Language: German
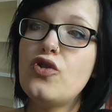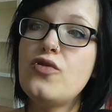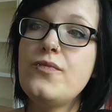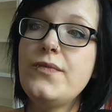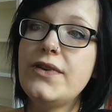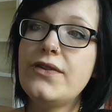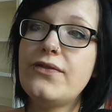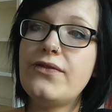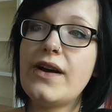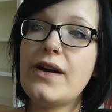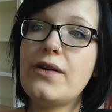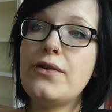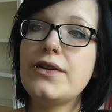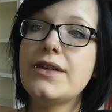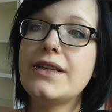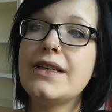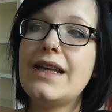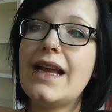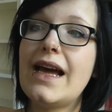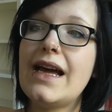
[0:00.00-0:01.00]
um die
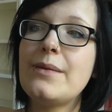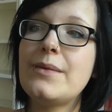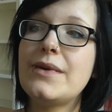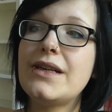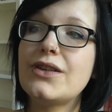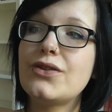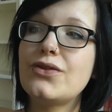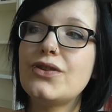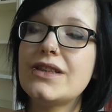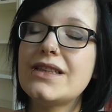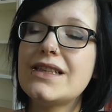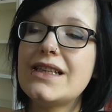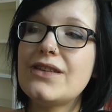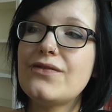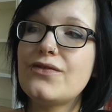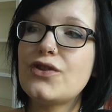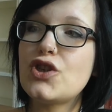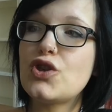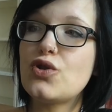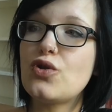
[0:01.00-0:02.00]
faulenden Leiber der
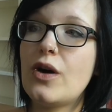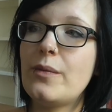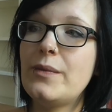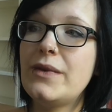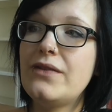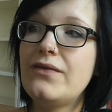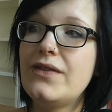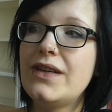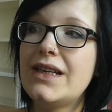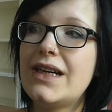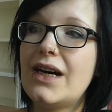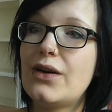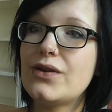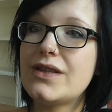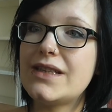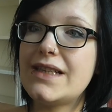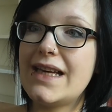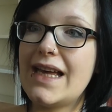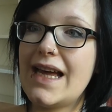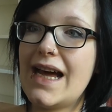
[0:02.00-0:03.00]
kürzlich Verstorbenen wieder
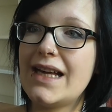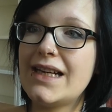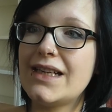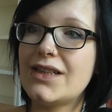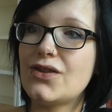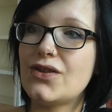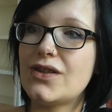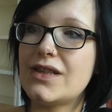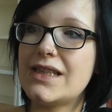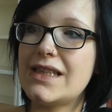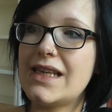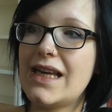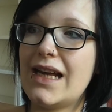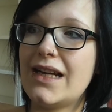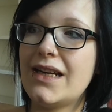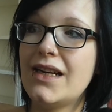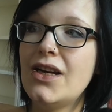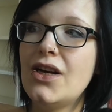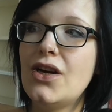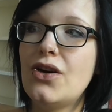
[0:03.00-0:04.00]
aus der Erde zu
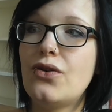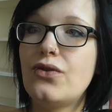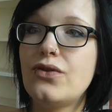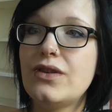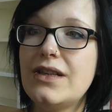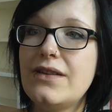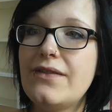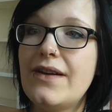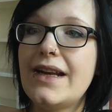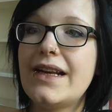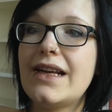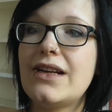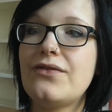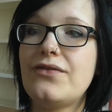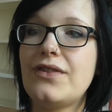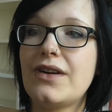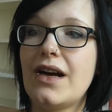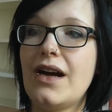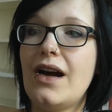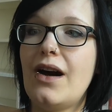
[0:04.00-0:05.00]
zehren. Und die werden
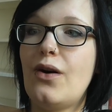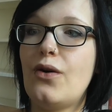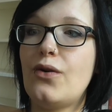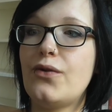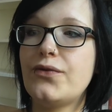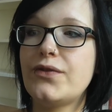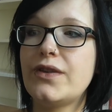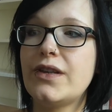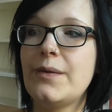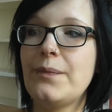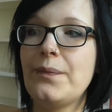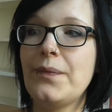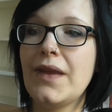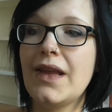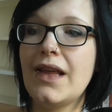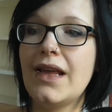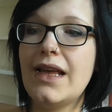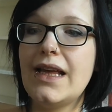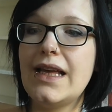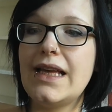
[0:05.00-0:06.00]
dann verkauft.
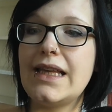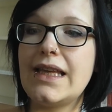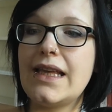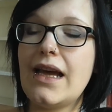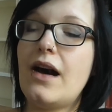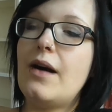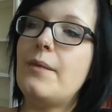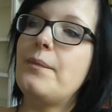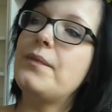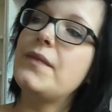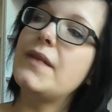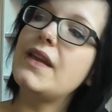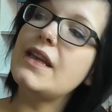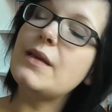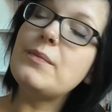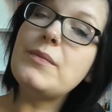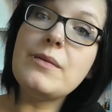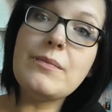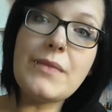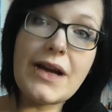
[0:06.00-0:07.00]
Ja,
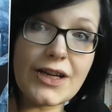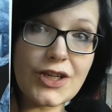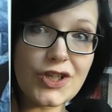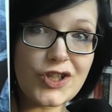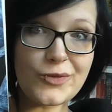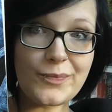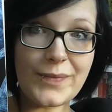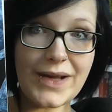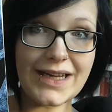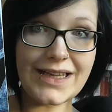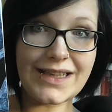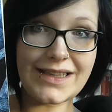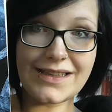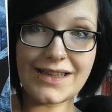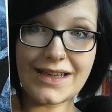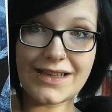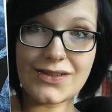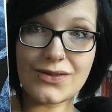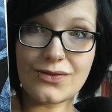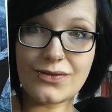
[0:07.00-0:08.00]
ich bin mal
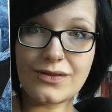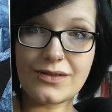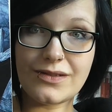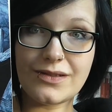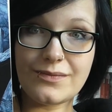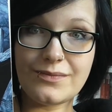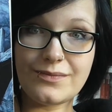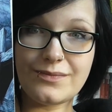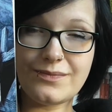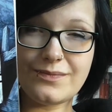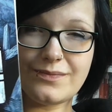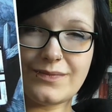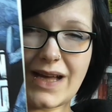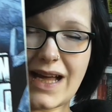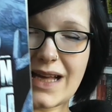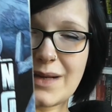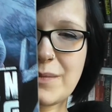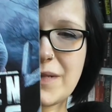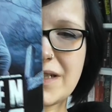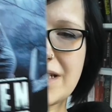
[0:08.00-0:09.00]
gespannt. Also
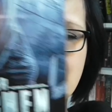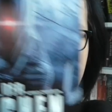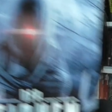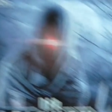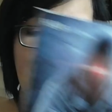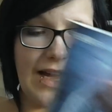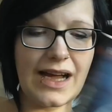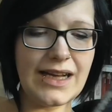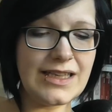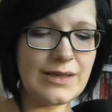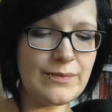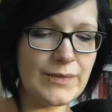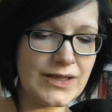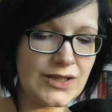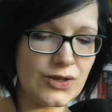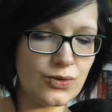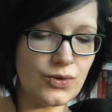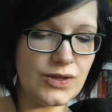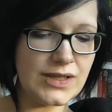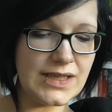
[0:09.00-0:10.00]
hat mich nämlich gar nicht
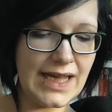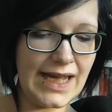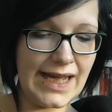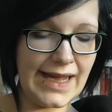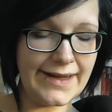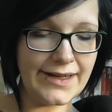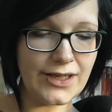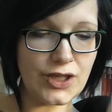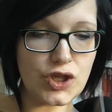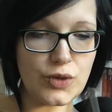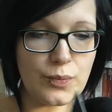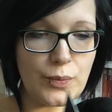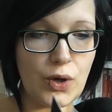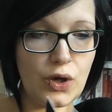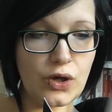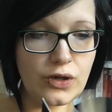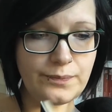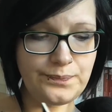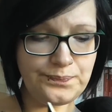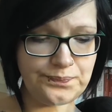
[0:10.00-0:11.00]
mal so sehr
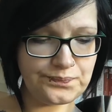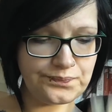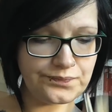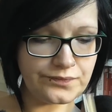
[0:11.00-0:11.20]
angesprochen.